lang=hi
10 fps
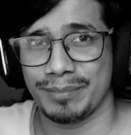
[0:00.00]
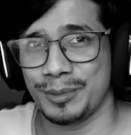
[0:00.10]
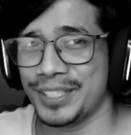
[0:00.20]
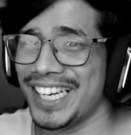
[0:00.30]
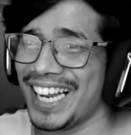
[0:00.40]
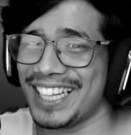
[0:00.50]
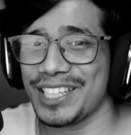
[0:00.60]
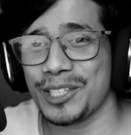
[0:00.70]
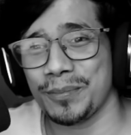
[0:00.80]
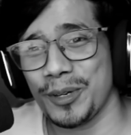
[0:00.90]
मुझे लगा
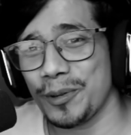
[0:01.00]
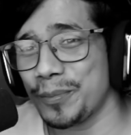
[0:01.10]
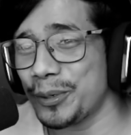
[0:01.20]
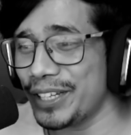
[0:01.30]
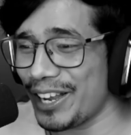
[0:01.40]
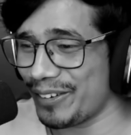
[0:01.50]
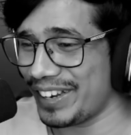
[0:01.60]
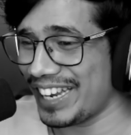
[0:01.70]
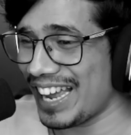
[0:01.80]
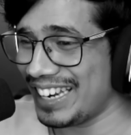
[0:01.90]
था तुम लोग भूल
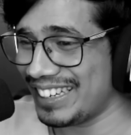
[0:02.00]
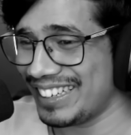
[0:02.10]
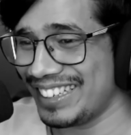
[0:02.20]
जाओगे यार